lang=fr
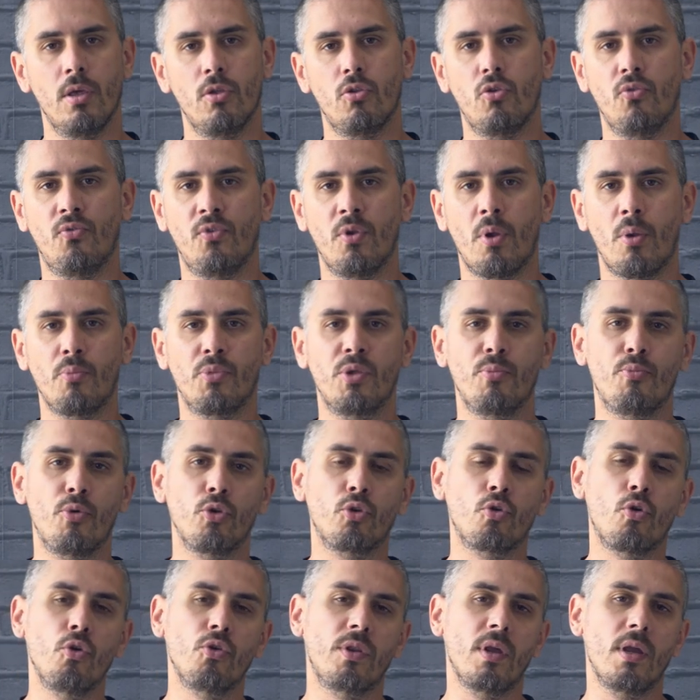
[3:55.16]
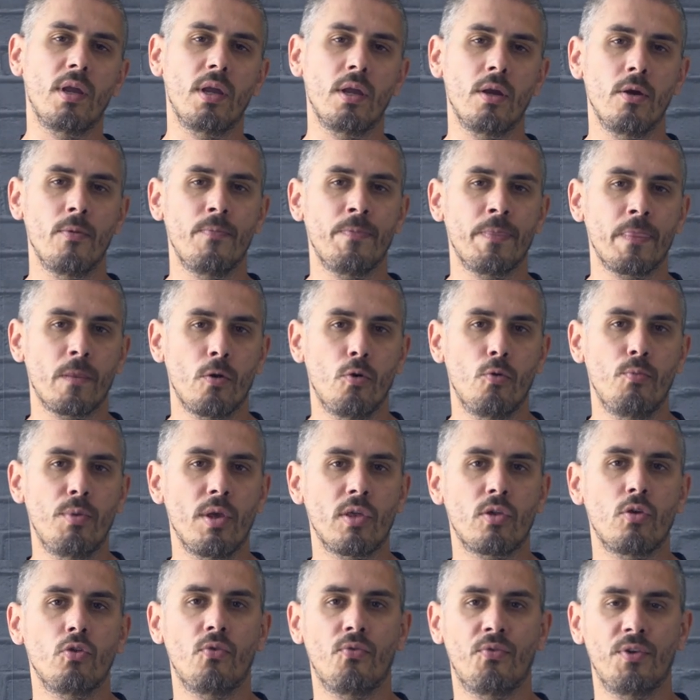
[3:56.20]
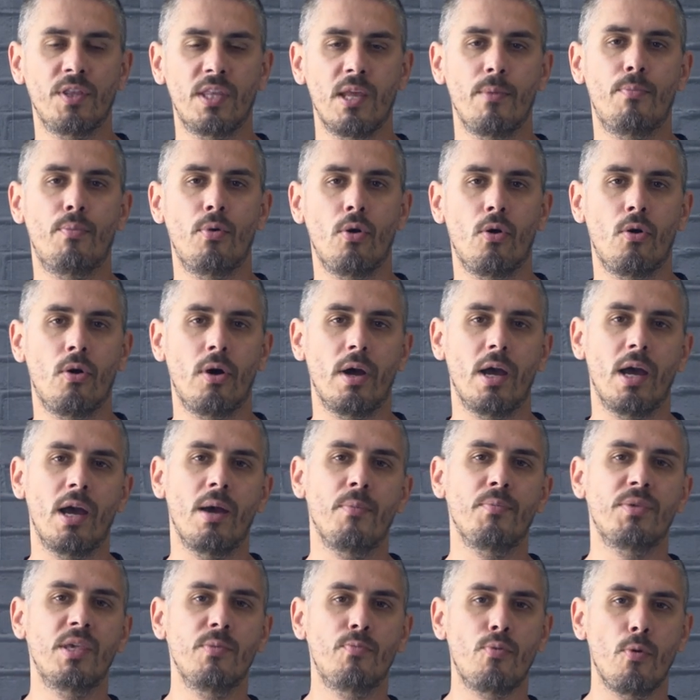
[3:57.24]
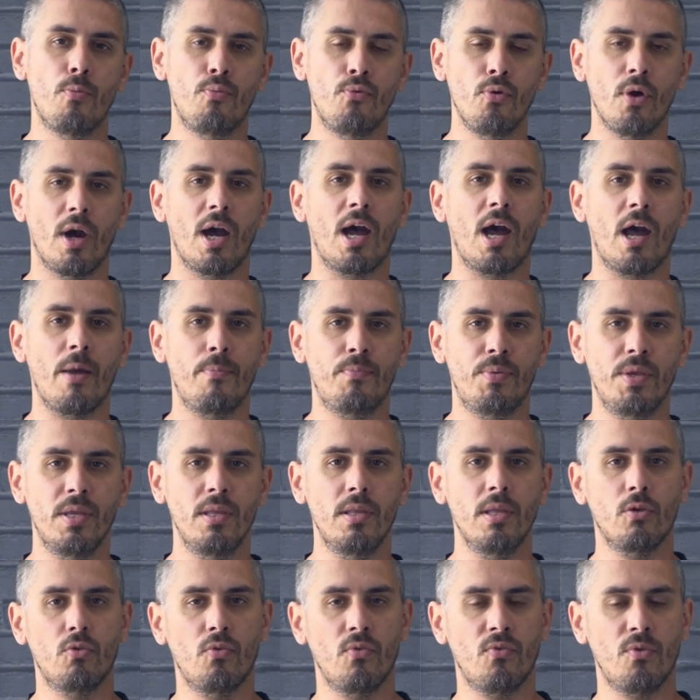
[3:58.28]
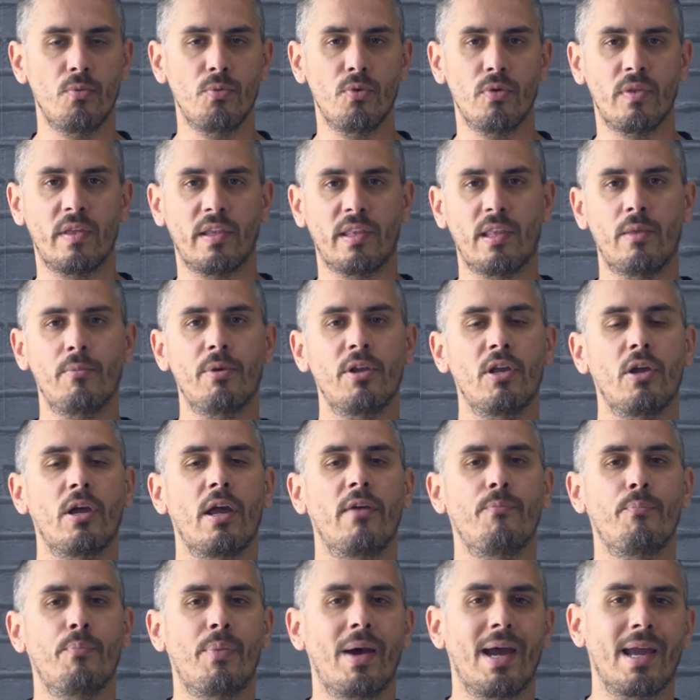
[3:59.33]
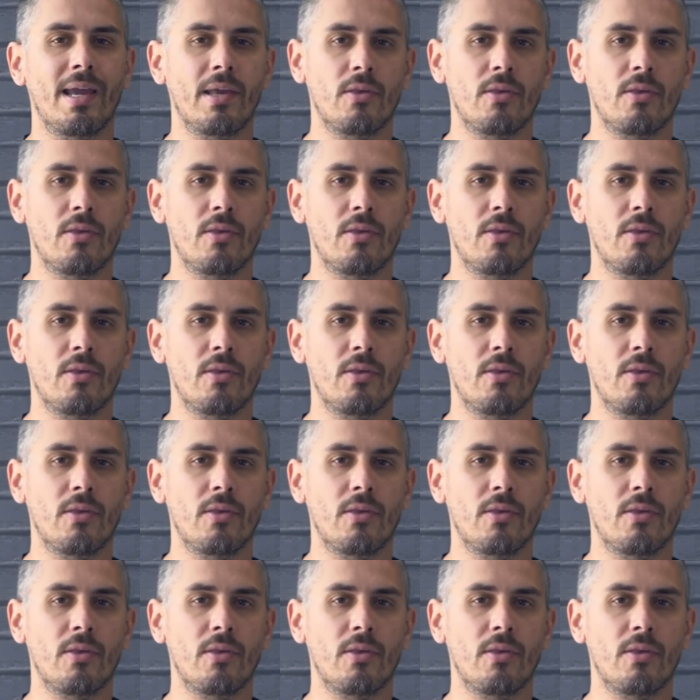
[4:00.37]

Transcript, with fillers: si tu filmes un petit peu de côté, ou bien si tu fais des plans un petit peu plus rapides et que tu filmes d'une certaine manière, par